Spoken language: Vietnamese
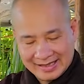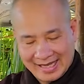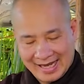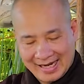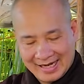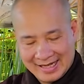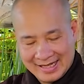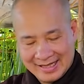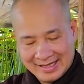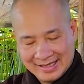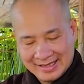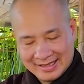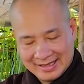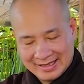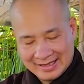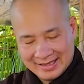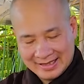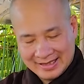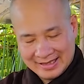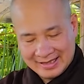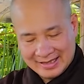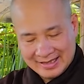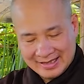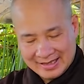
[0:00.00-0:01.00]
tăng lên
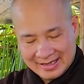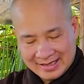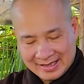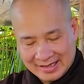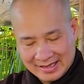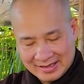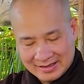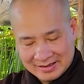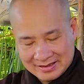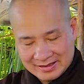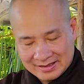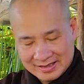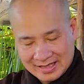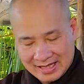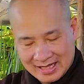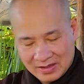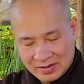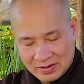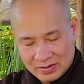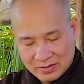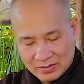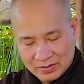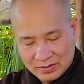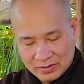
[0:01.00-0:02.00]
cái lượng
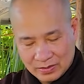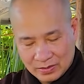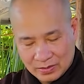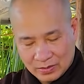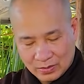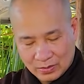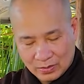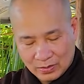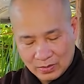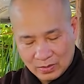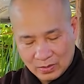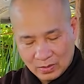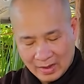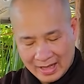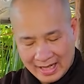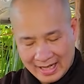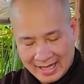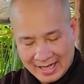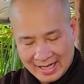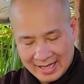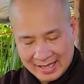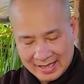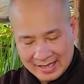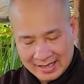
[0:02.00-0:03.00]
rau, củ
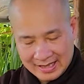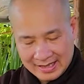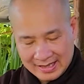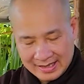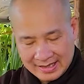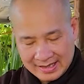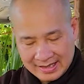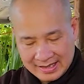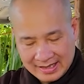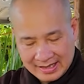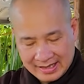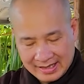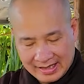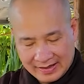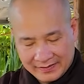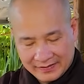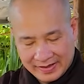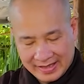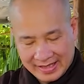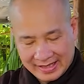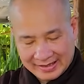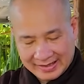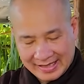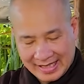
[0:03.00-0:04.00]
quả à,
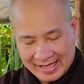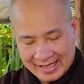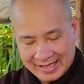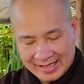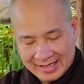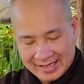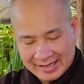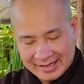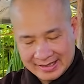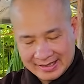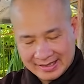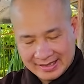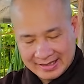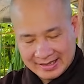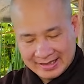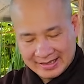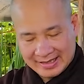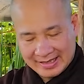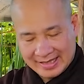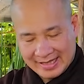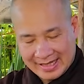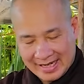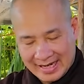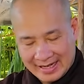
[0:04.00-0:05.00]
mình ăn tăng lên.
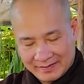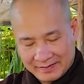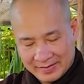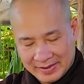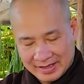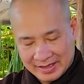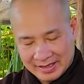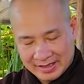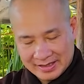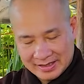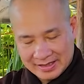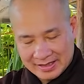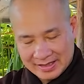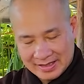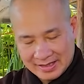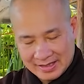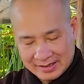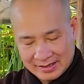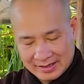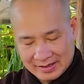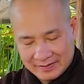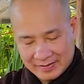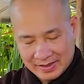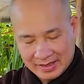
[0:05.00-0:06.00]
Và đặc biệt đường
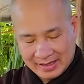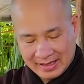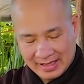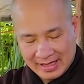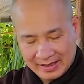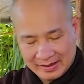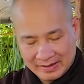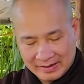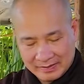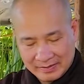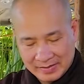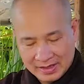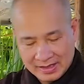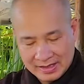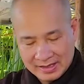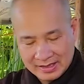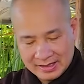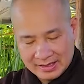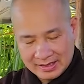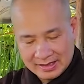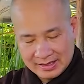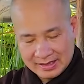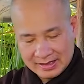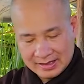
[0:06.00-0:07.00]
á, thì mình ăn
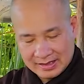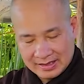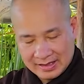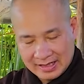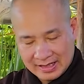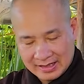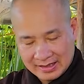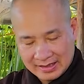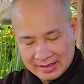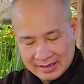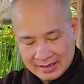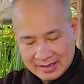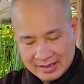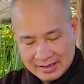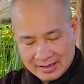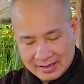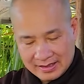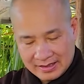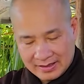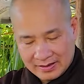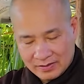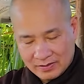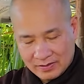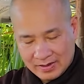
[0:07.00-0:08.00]
bớt đi chứ đừng ăn
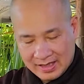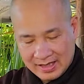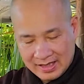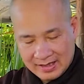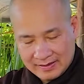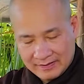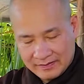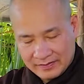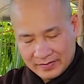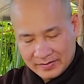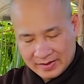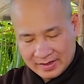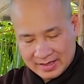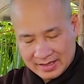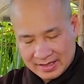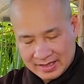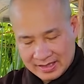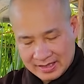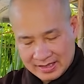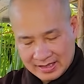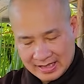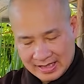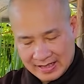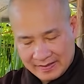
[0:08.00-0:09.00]
nhiều quá, nó
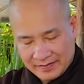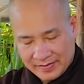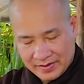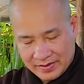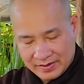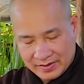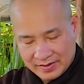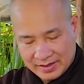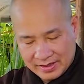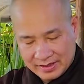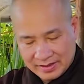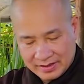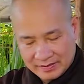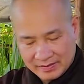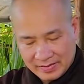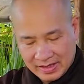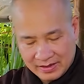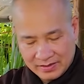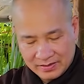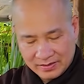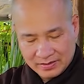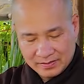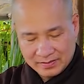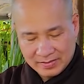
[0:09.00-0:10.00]
sẽ làm cho cái đường
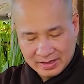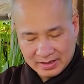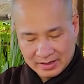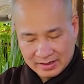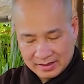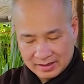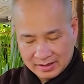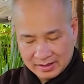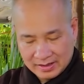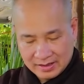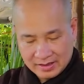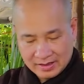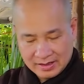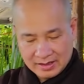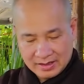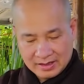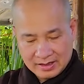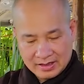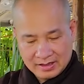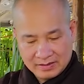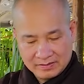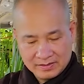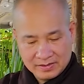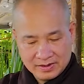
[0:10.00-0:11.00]
máu của mình
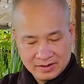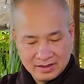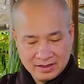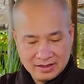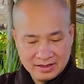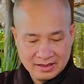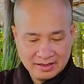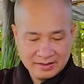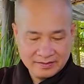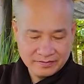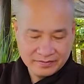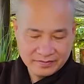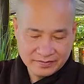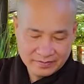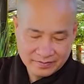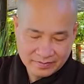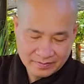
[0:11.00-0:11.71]
không có